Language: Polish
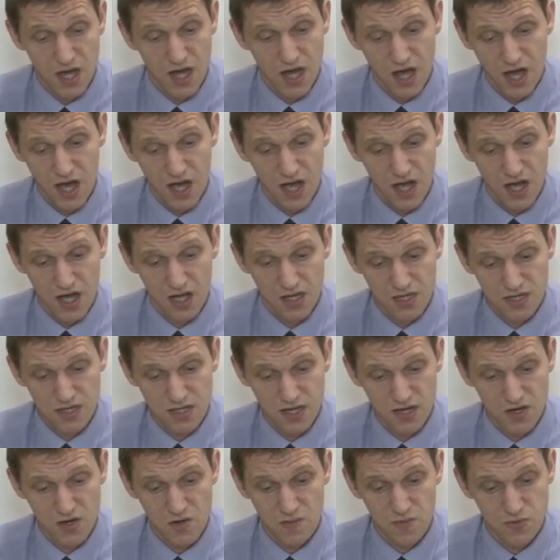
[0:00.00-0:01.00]
a
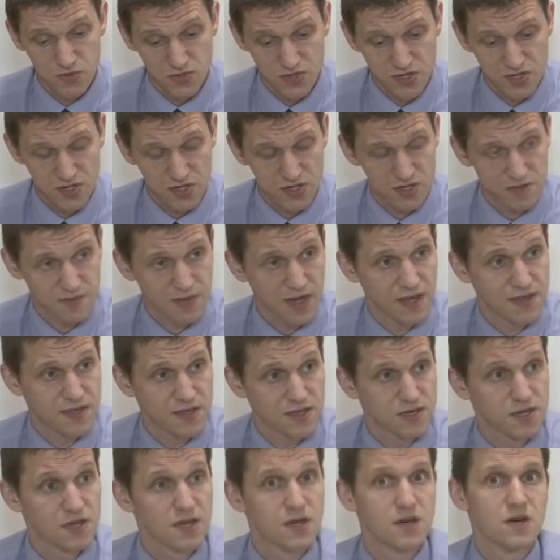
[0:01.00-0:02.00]
jego późniejsze
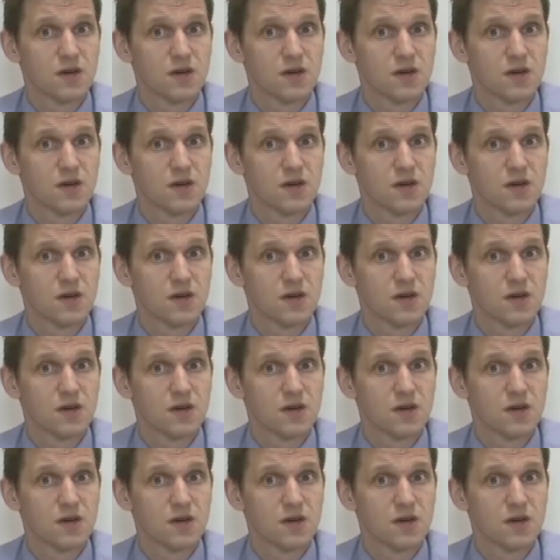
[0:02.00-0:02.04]
zmiany